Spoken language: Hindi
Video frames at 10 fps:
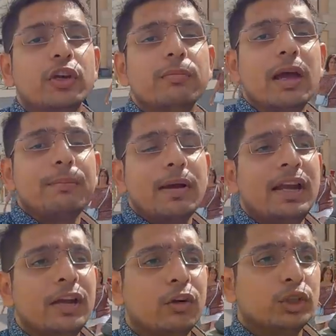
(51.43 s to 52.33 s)
क्योंकि मैं
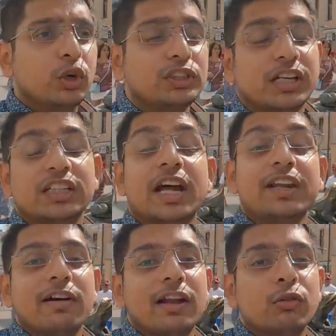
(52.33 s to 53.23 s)
पहले कुछ और जगह
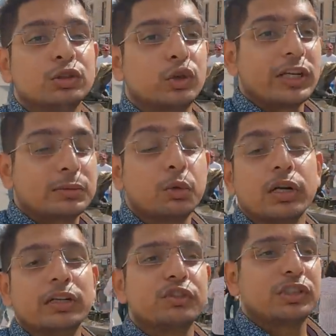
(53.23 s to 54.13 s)
जाने वाला हूँ उसको एक्सप्लोर
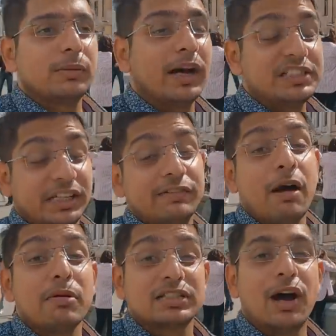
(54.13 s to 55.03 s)
करने उसके बाद जाके वापस